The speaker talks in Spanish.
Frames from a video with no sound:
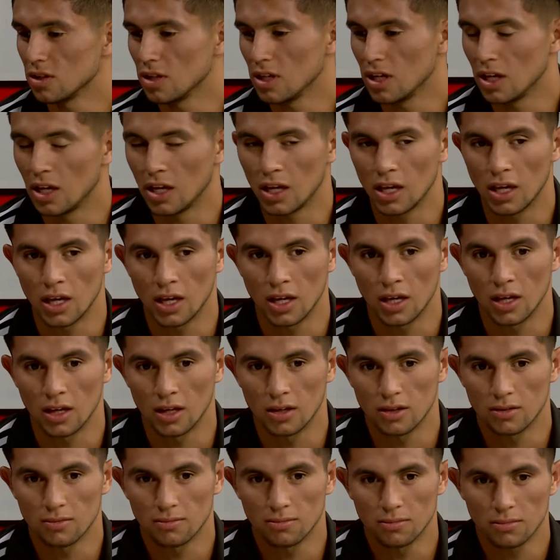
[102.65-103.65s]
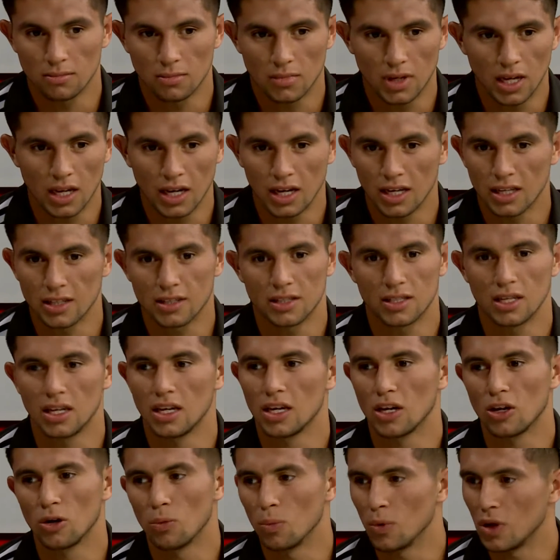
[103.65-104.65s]
y era en
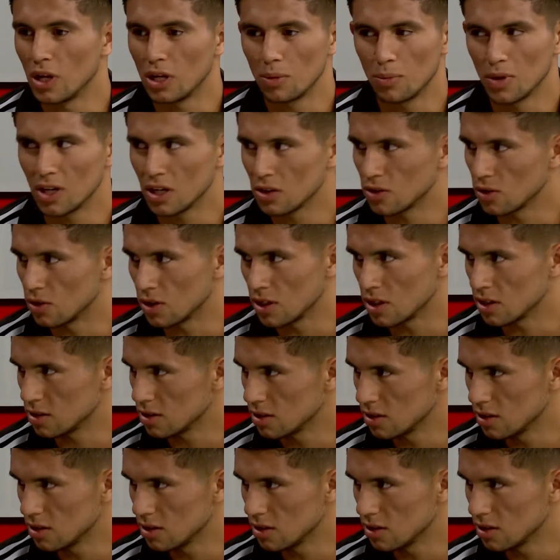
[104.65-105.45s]
sí como eliminatoria.